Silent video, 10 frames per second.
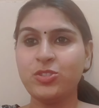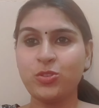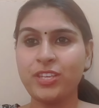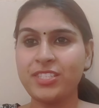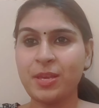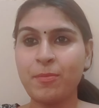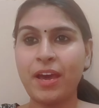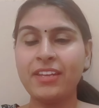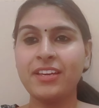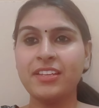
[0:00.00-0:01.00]
जो ये
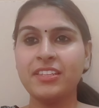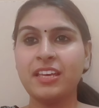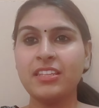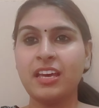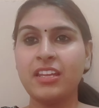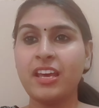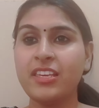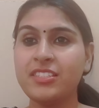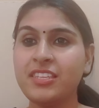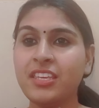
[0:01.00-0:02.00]
सामान खरीदा था ना
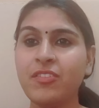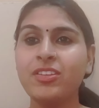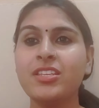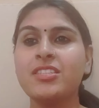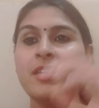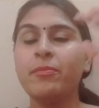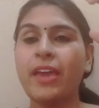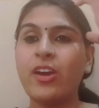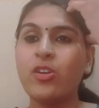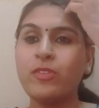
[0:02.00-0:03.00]
इसी की वजह से
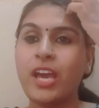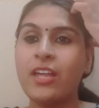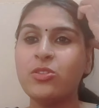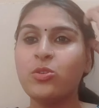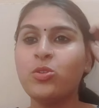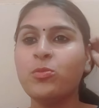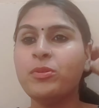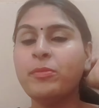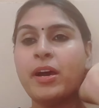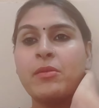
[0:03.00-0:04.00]
मैं और विहान दोनों
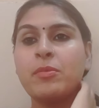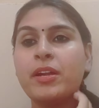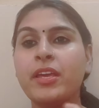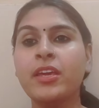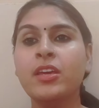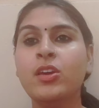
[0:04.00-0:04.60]
बीमार पड़े